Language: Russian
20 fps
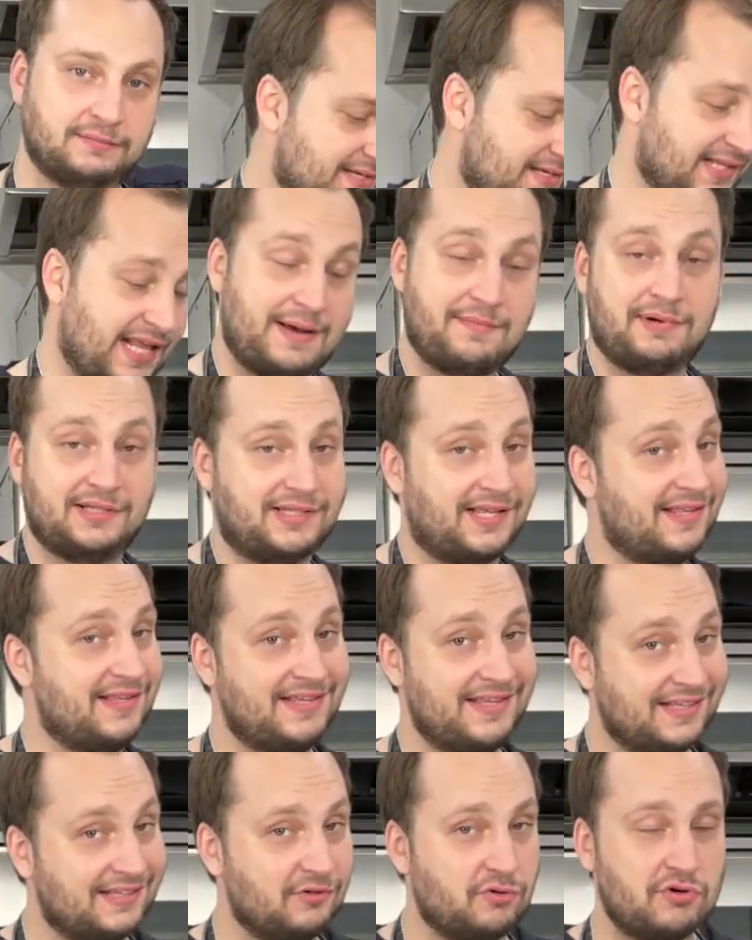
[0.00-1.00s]
Нам это
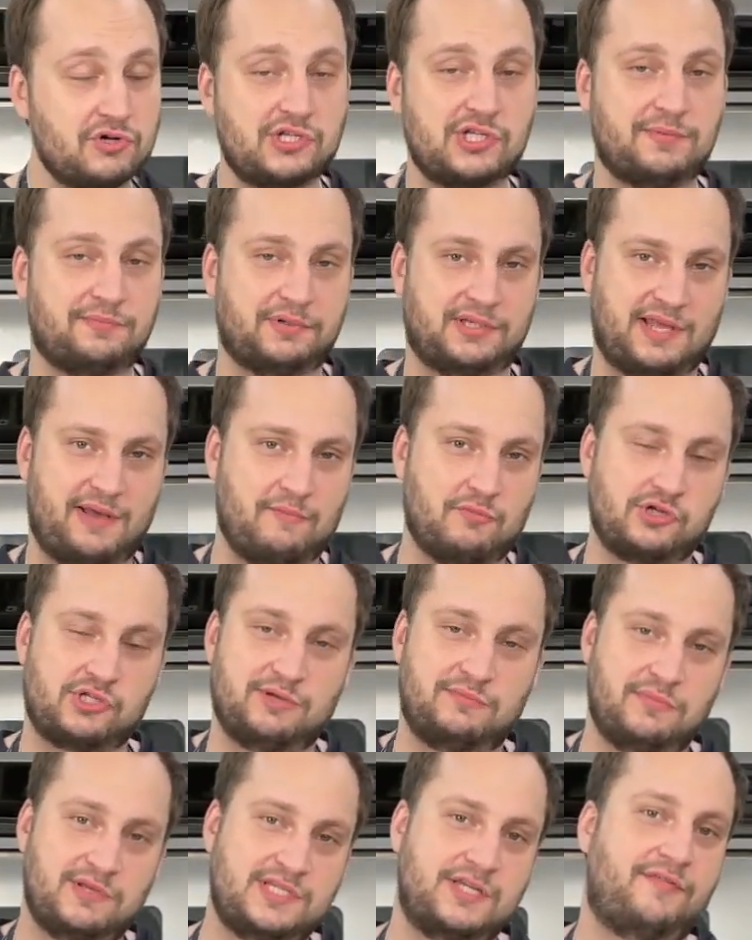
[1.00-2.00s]
не нужно, потому что
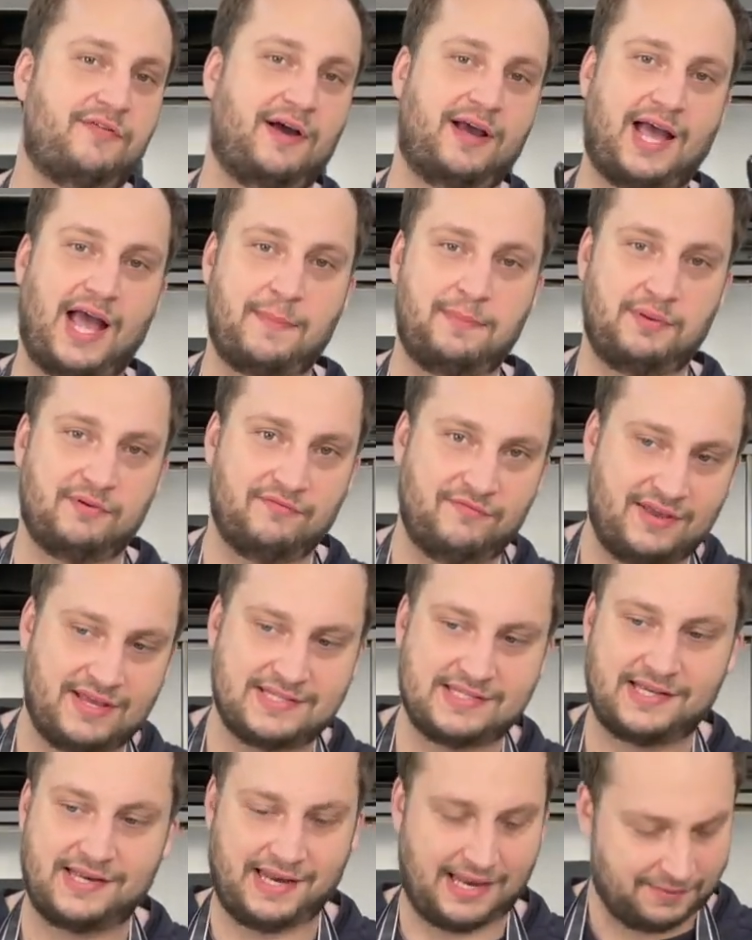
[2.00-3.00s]
мы зафакапим весь
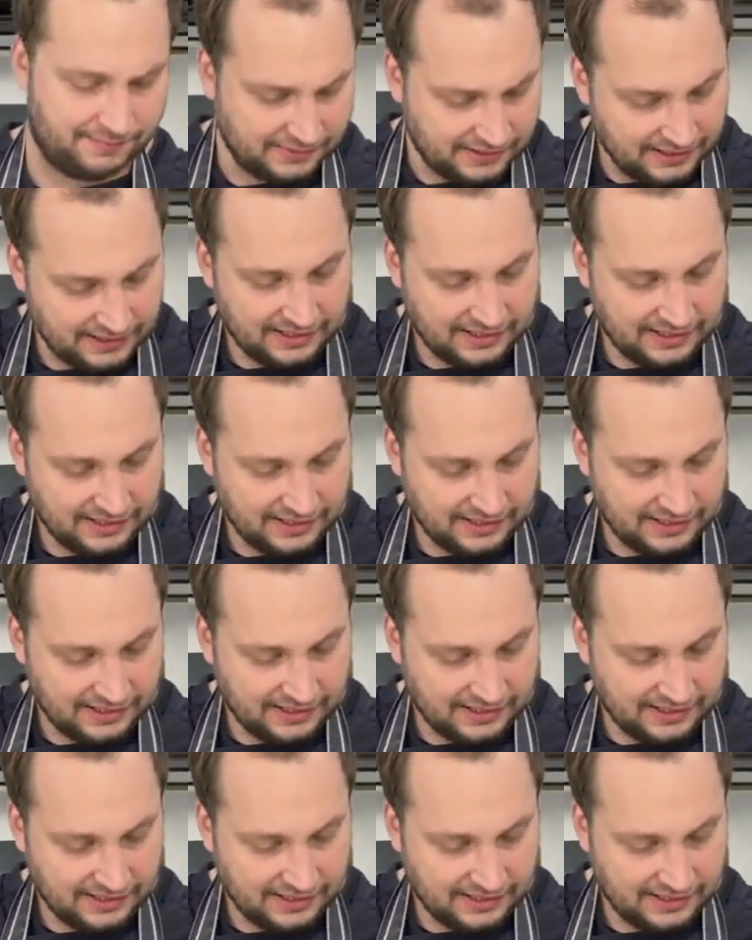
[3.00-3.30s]
крем.